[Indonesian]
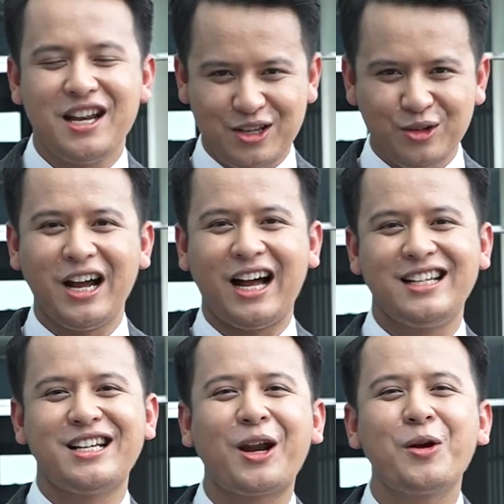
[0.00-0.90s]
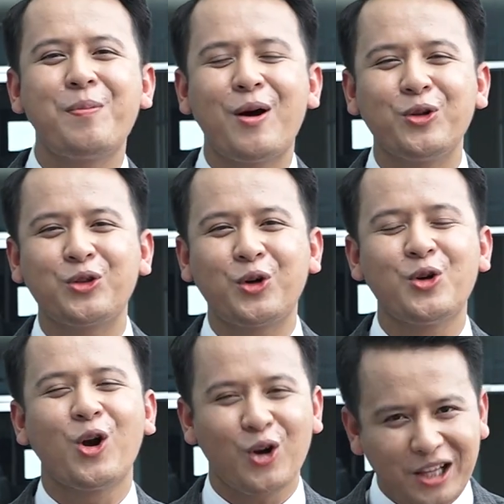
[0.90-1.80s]
dan juga jangan lupa
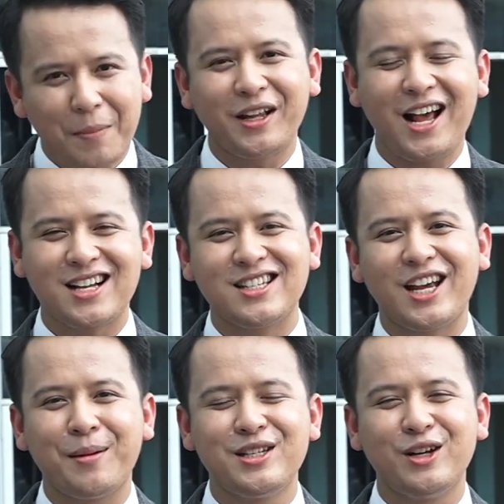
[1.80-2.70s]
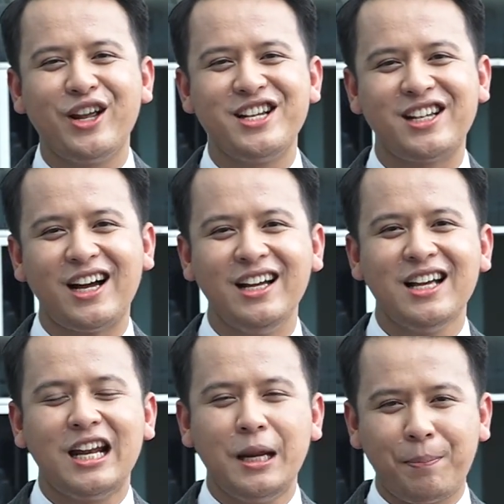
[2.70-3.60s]
untuk download aplikasi CNBC Indonesia
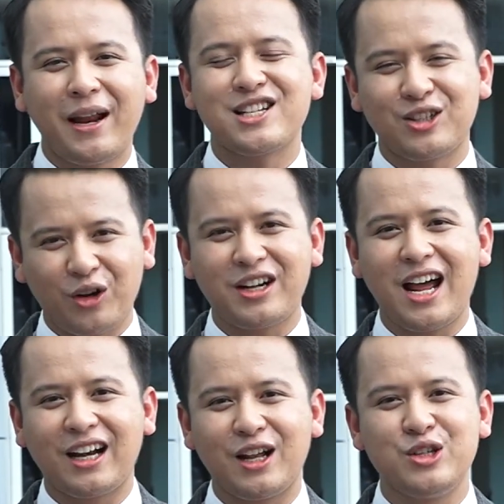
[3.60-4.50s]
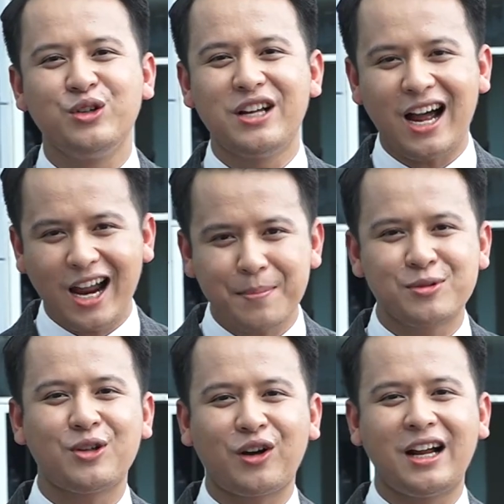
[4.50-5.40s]
di Play Store dan juga
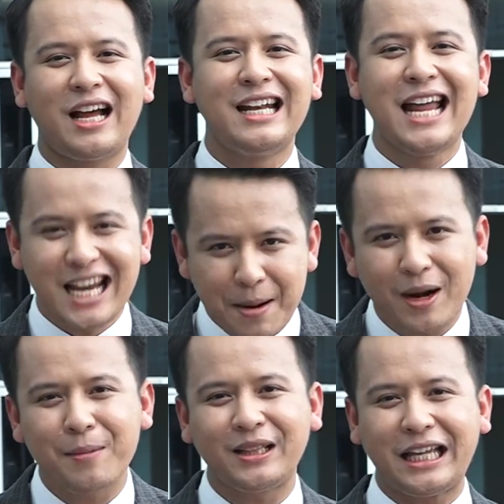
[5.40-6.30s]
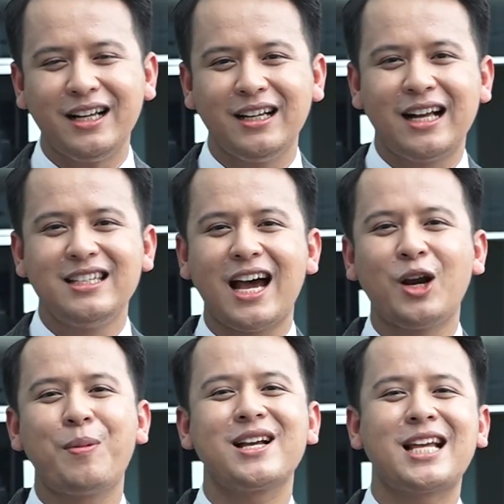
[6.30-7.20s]
App Store. Dan yang paling penting
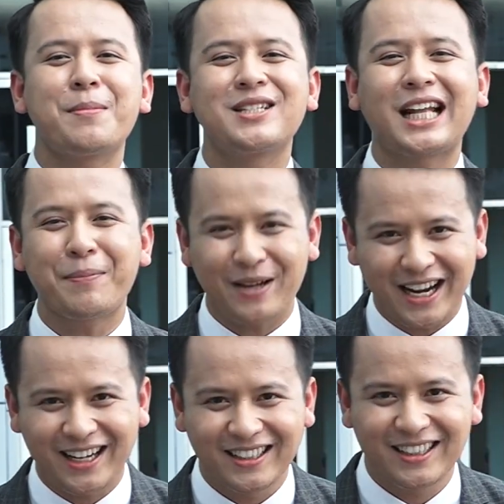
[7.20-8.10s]
jangan lupa subscribe ya.